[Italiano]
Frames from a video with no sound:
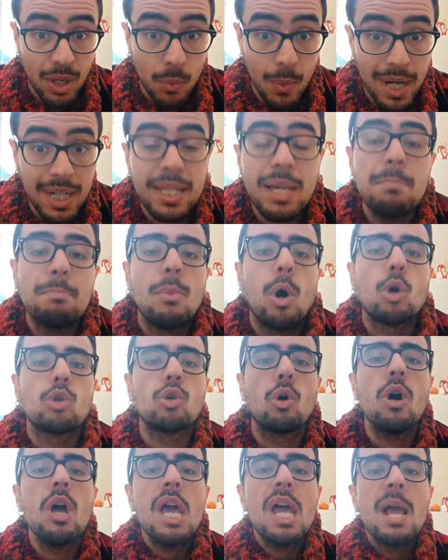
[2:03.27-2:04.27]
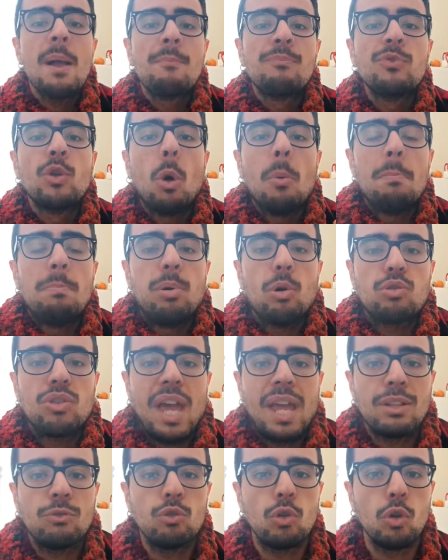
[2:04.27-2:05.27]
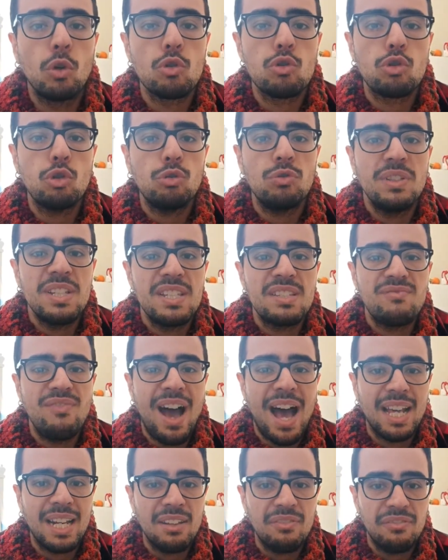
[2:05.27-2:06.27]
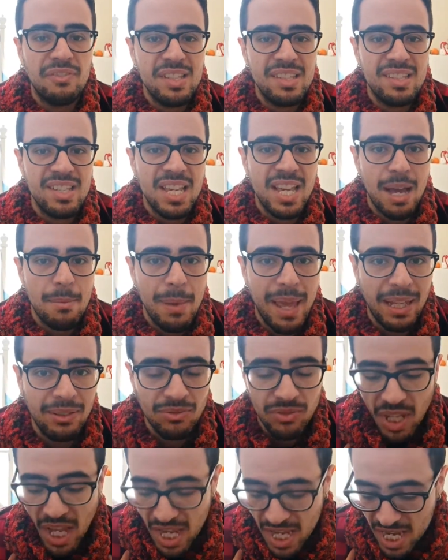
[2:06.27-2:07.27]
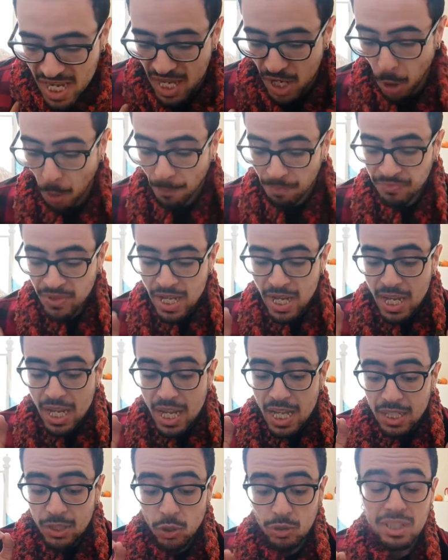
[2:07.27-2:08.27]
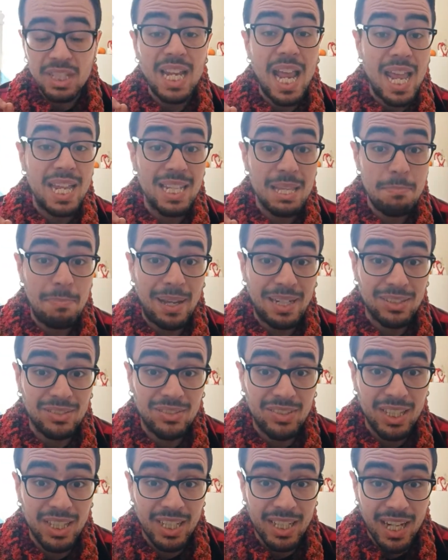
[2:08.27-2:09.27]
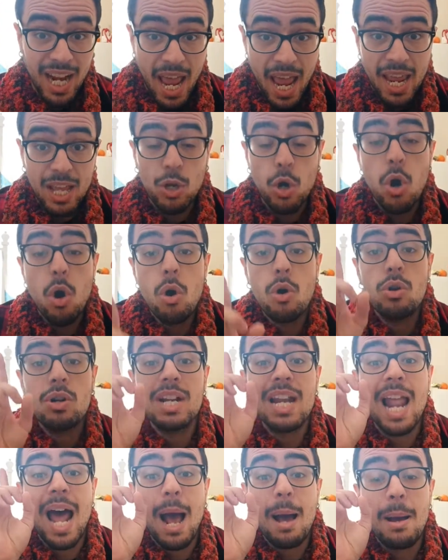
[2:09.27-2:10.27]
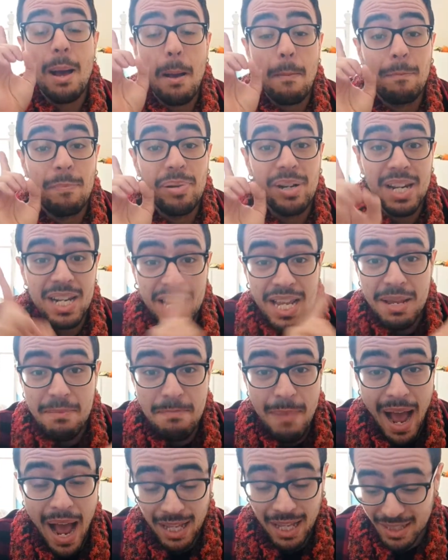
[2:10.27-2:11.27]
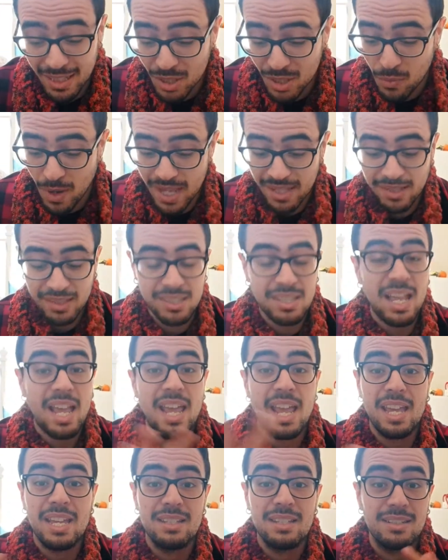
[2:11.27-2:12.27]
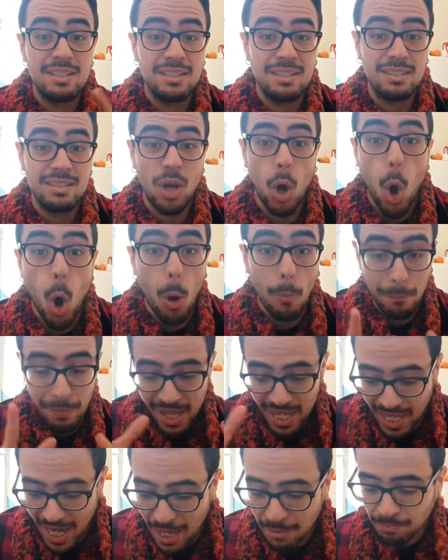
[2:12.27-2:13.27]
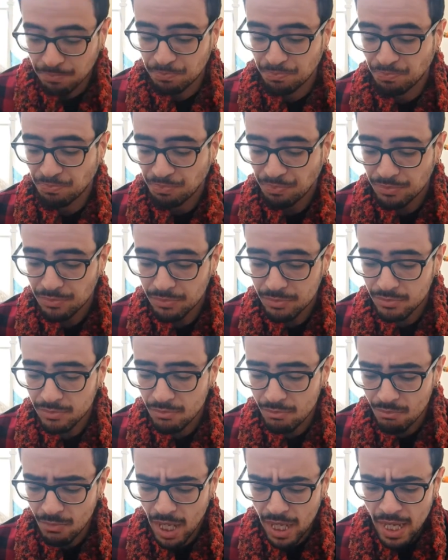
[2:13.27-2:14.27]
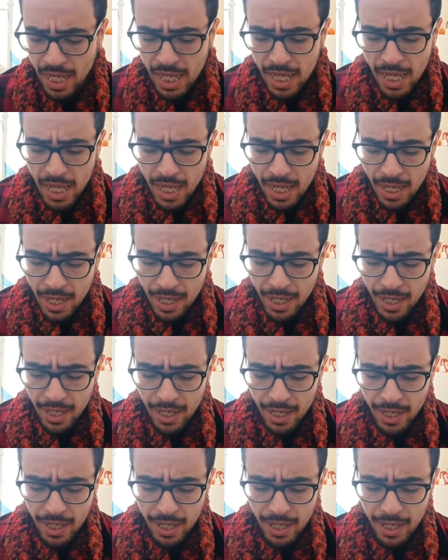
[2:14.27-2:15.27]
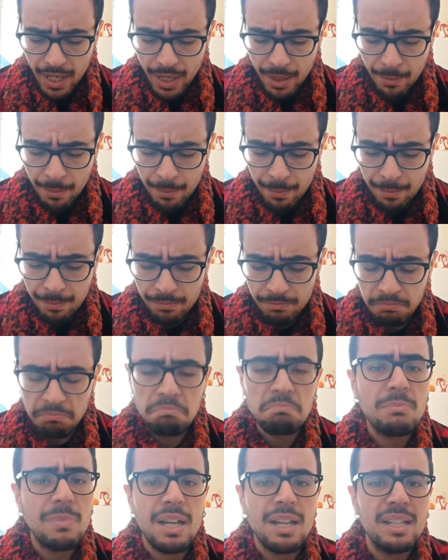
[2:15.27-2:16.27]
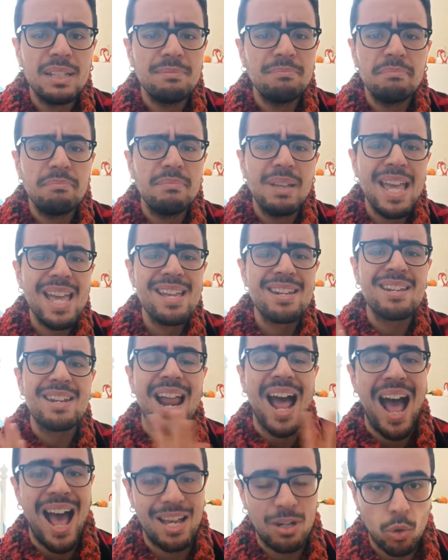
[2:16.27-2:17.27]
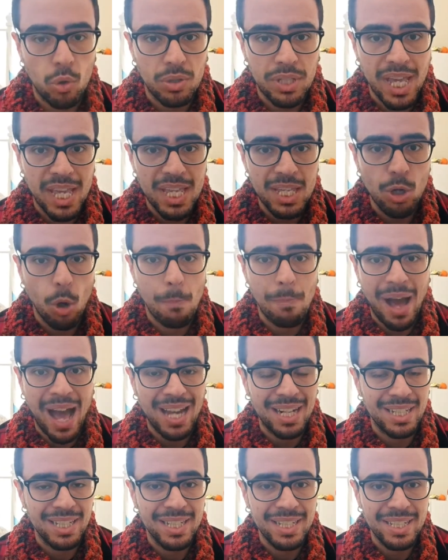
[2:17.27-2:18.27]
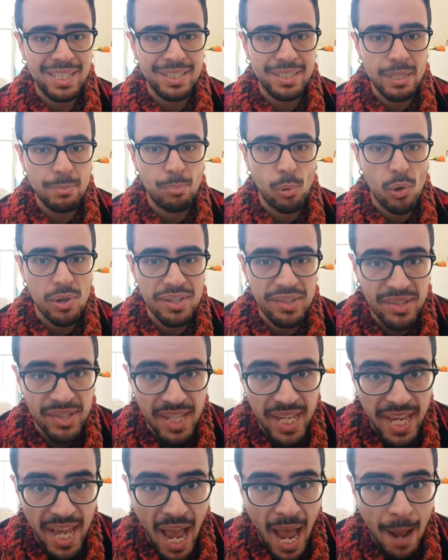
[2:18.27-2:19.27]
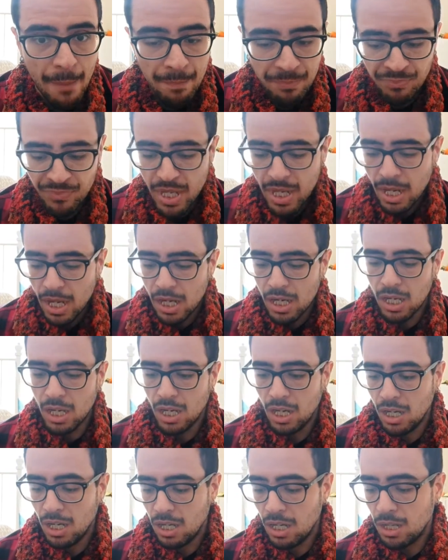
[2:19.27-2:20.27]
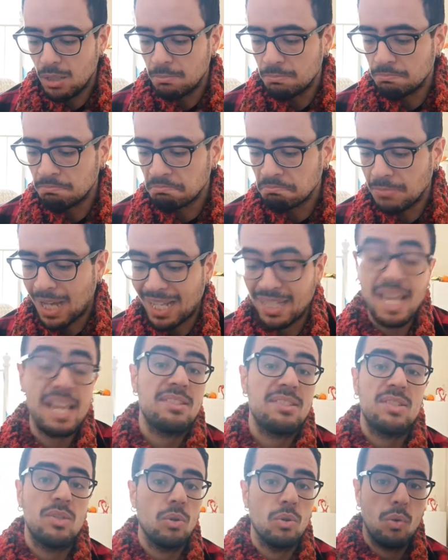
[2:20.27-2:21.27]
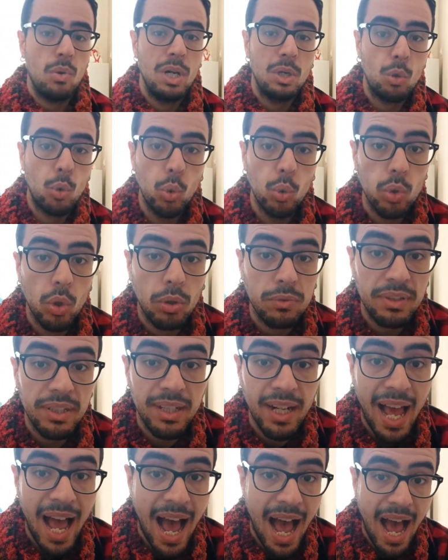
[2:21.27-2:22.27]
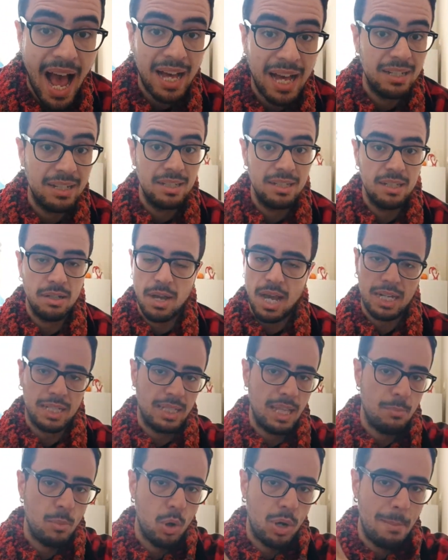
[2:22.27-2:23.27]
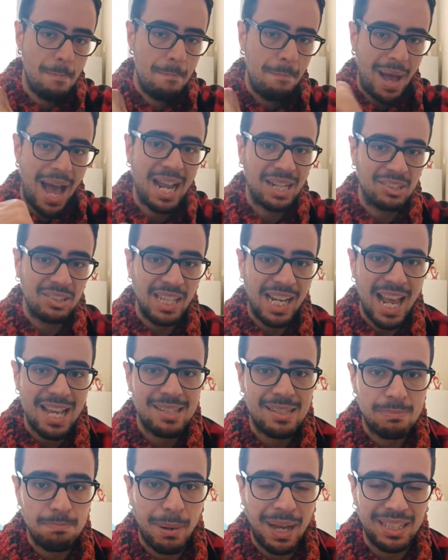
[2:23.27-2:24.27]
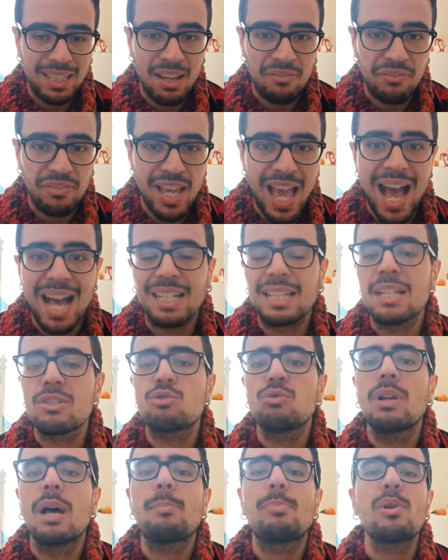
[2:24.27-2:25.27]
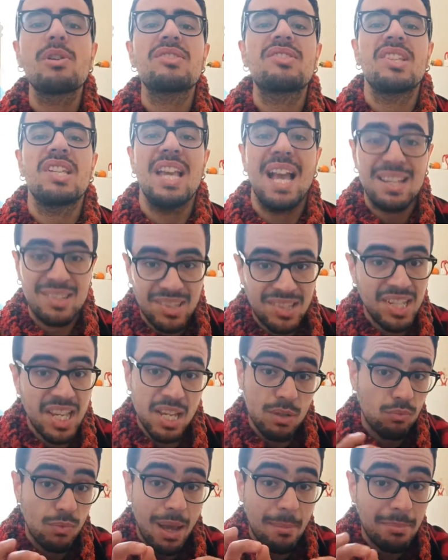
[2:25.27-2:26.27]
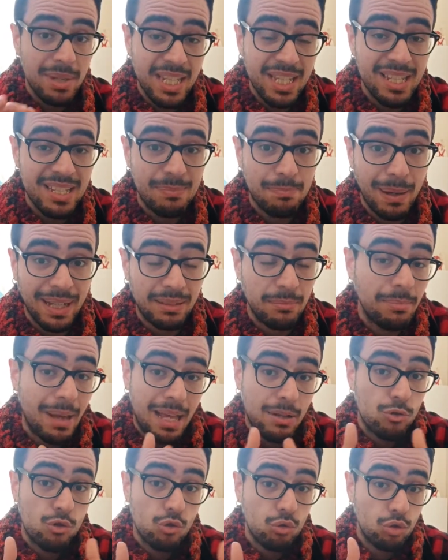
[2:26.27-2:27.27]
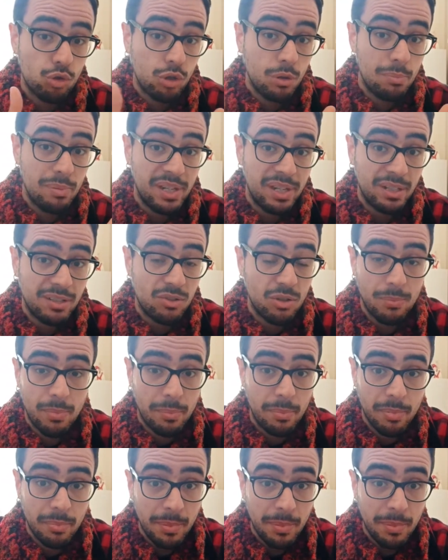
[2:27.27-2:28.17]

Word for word: in qualche modo, non potendolo soddisfare soddisfare fisicamente io. Io direi di partire con la prima di queste eh, opere. Ehm, è raro che io parli di poesia. Um, adesso qualcuno dirà, uh, guarda mo che parte la spatafiata sulla poesia, sì, una mini spata, ma giusto per, insomma,